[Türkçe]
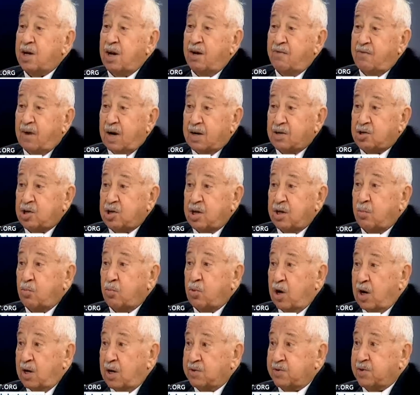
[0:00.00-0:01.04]
tane var
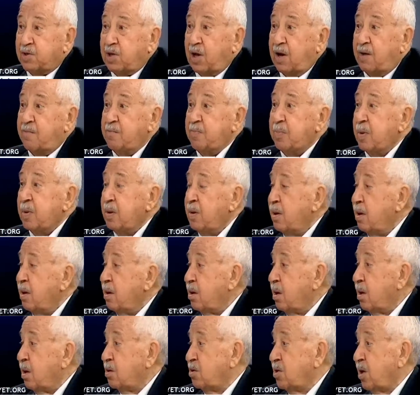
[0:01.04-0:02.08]
şeydi Boğaz'da.
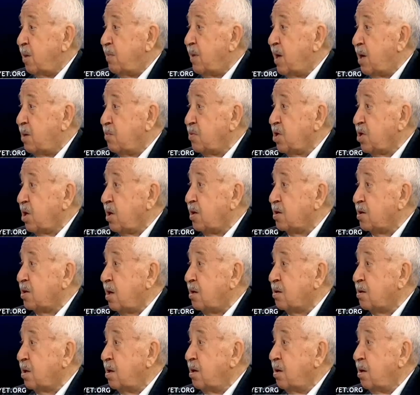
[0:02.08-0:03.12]
Ya zamanımıza evet.
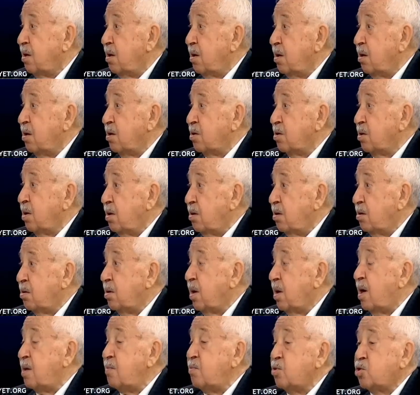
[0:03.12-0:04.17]
kadar Tarabya e,
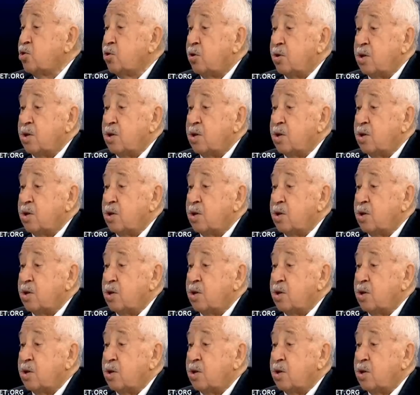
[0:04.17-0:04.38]
vesaire, gelmiş